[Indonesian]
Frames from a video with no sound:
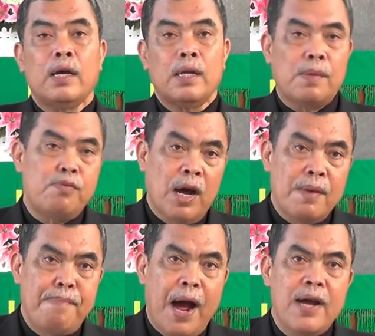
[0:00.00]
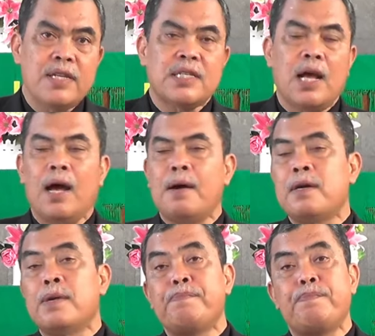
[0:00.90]
Kita bukan bangsa
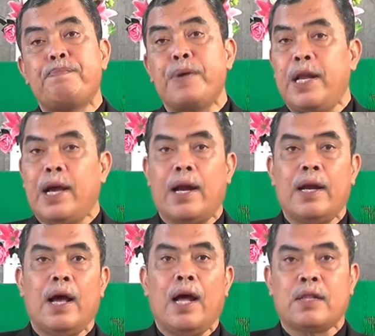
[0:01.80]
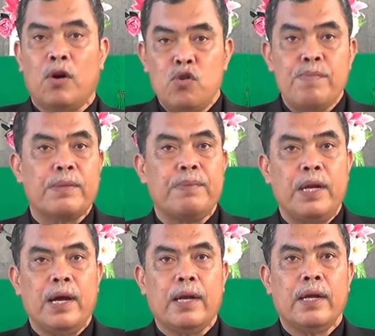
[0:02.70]
pilihan atau umat
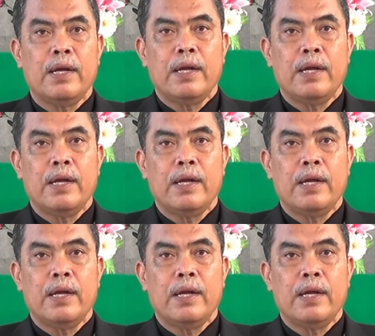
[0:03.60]
pilihan.